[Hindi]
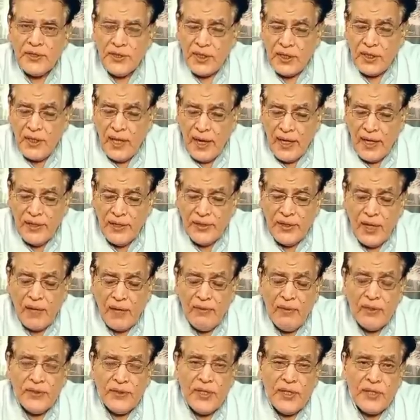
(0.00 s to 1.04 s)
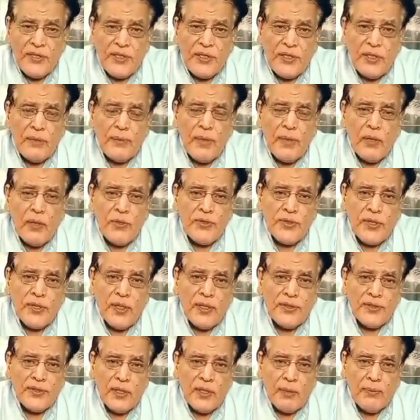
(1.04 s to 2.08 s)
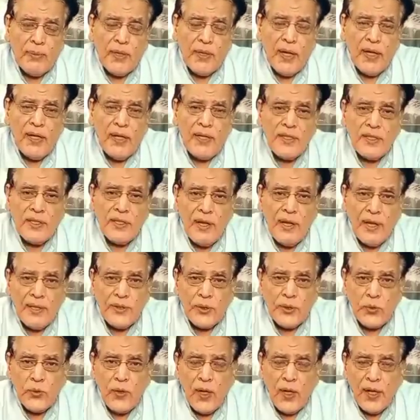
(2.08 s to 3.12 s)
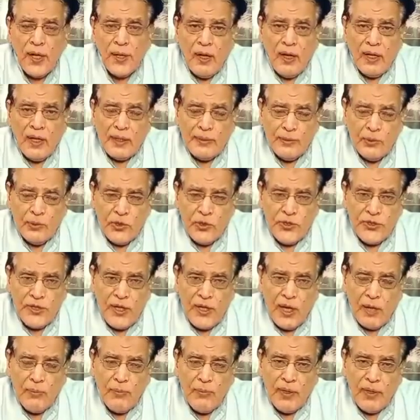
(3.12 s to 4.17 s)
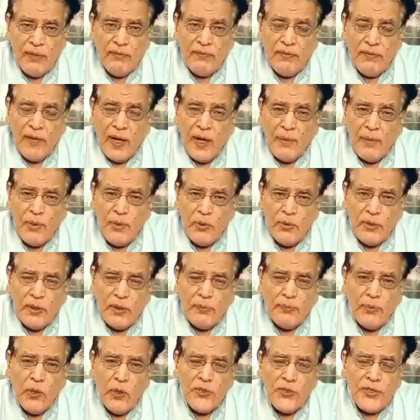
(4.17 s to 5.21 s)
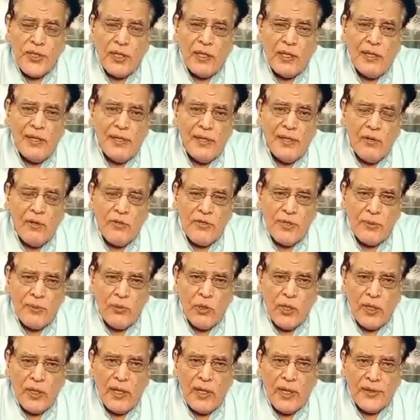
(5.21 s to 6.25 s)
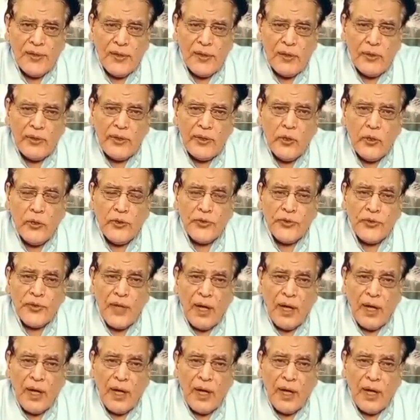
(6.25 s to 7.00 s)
शंघाई तावन तंजीम है उसका सरबराही इजलास हुआ आजमकुस्तान में वहाँ भी उनकी बहुत सारे लीडरों से मुलाकातें हुई और